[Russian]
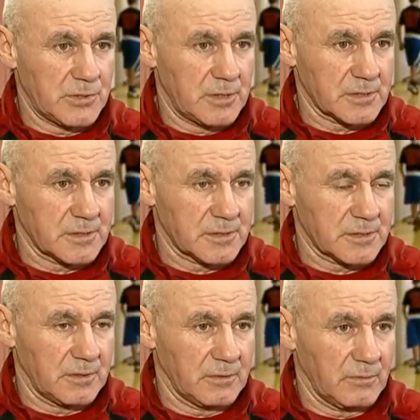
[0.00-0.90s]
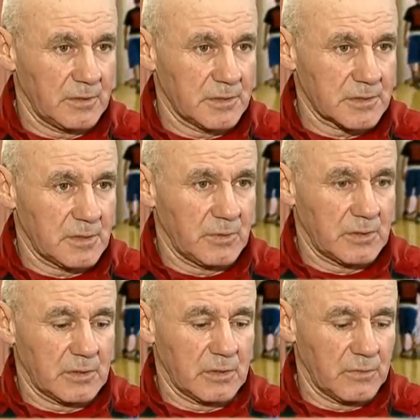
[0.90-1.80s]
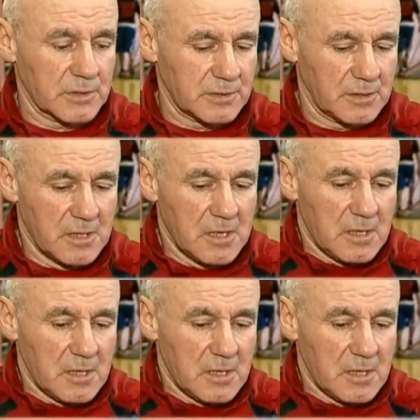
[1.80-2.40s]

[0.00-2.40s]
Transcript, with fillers: интересные соревнования, самые такие важные –